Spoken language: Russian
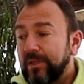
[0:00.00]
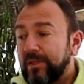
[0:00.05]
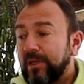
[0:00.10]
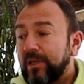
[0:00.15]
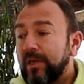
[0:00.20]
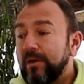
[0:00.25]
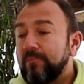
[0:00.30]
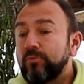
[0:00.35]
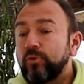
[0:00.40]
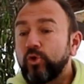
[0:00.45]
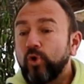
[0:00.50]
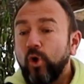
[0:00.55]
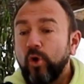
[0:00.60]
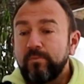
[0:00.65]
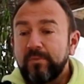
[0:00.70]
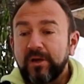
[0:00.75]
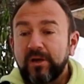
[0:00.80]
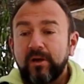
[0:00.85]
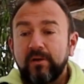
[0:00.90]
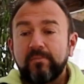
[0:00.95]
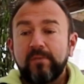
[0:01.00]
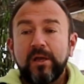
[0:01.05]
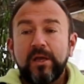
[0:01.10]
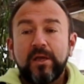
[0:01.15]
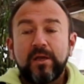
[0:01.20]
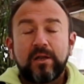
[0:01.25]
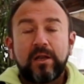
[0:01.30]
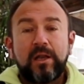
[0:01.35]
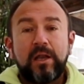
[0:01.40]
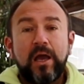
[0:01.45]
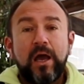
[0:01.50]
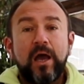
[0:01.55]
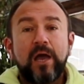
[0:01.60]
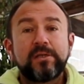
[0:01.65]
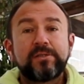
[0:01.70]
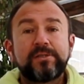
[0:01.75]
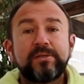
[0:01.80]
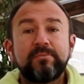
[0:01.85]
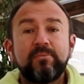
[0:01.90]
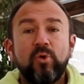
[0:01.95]
таким домиком
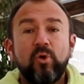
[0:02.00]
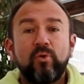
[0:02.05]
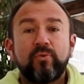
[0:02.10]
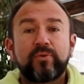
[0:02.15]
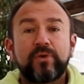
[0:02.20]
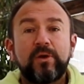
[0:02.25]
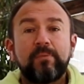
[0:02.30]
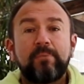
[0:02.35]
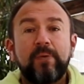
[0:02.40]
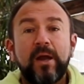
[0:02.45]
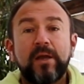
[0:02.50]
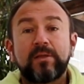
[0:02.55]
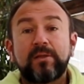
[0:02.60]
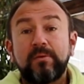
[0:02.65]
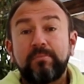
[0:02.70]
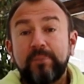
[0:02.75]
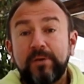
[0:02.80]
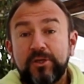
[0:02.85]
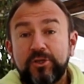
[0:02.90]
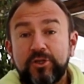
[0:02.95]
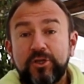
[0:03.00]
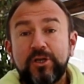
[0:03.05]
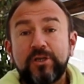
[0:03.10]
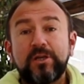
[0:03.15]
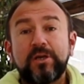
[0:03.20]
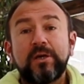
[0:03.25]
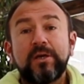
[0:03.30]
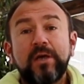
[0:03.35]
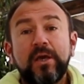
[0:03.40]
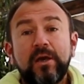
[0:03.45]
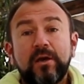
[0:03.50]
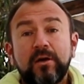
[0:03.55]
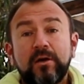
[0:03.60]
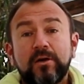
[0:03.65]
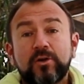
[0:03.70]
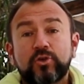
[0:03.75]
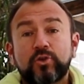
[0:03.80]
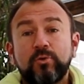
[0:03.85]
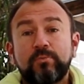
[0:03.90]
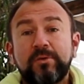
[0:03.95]
для зимовки. По этой причине,
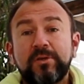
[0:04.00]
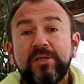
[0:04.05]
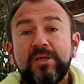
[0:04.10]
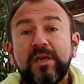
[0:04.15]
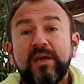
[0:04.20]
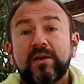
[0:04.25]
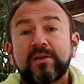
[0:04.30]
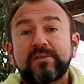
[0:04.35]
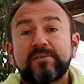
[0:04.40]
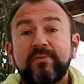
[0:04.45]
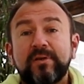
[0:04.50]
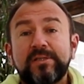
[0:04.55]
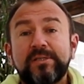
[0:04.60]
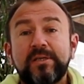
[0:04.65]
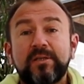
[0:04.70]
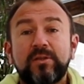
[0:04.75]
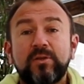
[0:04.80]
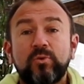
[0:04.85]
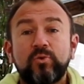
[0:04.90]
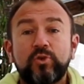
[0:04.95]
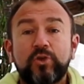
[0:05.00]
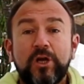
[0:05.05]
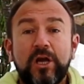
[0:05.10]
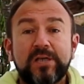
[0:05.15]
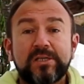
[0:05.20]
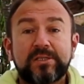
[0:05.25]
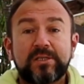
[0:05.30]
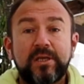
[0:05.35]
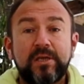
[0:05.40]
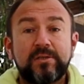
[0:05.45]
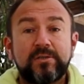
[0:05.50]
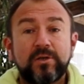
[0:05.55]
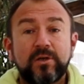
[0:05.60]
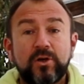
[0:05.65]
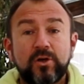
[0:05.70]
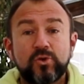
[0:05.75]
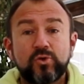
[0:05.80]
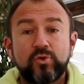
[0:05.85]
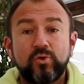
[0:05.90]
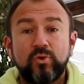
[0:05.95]
э, чтобы не разводить на участке этих
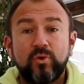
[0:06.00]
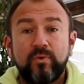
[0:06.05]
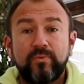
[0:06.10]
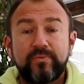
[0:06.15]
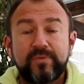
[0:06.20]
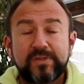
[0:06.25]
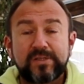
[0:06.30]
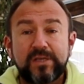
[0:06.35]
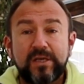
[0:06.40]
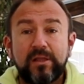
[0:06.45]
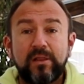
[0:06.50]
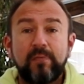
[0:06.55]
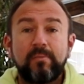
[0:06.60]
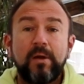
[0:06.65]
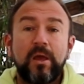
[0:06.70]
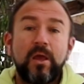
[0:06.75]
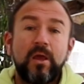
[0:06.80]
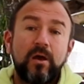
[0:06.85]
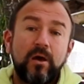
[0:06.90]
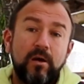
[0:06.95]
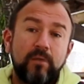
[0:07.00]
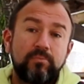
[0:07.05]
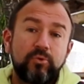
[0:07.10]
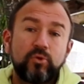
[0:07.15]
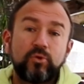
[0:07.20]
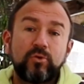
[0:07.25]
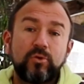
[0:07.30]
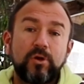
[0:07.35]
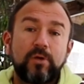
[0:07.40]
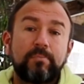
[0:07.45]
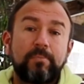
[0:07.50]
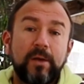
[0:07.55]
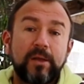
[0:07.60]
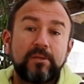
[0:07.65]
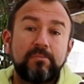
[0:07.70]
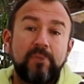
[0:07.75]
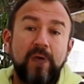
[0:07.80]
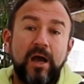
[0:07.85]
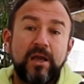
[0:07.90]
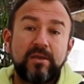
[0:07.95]
грызунов в целом, э, буду их
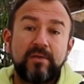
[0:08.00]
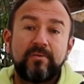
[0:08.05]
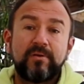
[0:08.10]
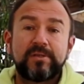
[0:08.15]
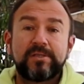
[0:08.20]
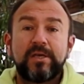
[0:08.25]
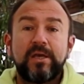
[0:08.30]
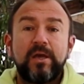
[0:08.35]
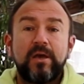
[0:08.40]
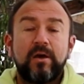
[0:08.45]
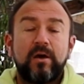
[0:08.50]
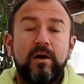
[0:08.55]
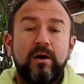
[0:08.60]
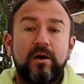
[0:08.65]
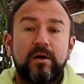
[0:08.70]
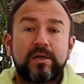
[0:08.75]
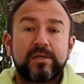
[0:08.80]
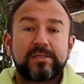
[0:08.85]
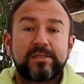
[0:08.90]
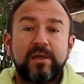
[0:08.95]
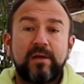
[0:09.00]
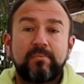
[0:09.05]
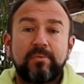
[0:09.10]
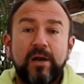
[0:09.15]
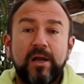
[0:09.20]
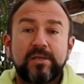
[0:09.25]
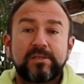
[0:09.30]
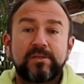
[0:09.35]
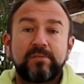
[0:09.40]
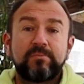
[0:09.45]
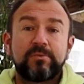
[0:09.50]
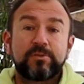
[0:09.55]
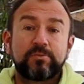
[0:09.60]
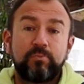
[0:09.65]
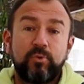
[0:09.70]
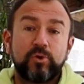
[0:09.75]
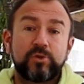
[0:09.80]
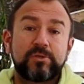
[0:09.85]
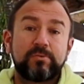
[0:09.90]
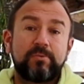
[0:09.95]
подманивать э, разнообразными
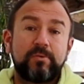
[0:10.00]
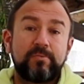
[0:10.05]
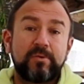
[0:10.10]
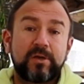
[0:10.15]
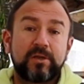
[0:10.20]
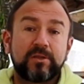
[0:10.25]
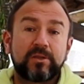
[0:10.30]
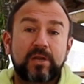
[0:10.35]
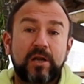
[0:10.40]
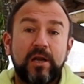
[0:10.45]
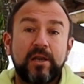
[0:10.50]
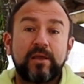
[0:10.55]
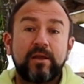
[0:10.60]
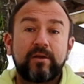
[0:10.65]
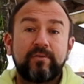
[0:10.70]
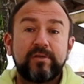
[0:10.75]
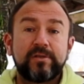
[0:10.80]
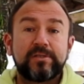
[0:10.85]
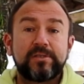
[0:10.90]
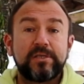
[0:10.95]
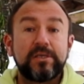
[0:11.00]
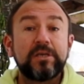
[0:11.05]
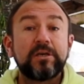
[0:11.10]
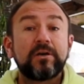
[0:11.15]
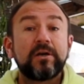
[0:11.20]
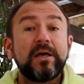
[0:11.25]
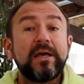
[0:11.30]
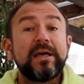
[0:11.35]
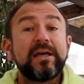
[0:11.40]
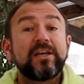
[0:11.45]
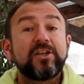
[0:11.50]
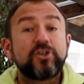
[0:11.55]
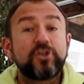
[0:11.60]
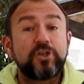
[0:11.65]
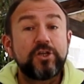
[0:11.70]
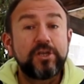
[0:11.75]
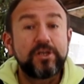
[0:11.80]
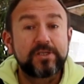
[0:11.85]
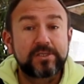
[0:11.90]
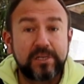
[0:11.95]
способами, контролировать их
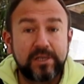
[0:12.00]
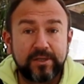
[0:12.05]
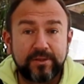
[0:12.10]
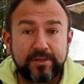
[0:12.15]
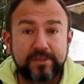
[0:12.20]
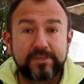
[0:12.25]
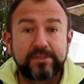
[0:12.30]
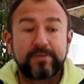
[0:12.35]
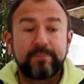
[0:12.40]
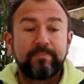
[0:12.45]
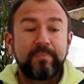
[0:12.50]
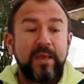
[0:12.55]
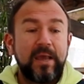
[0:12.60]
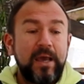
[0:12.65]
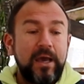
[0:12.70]
численность.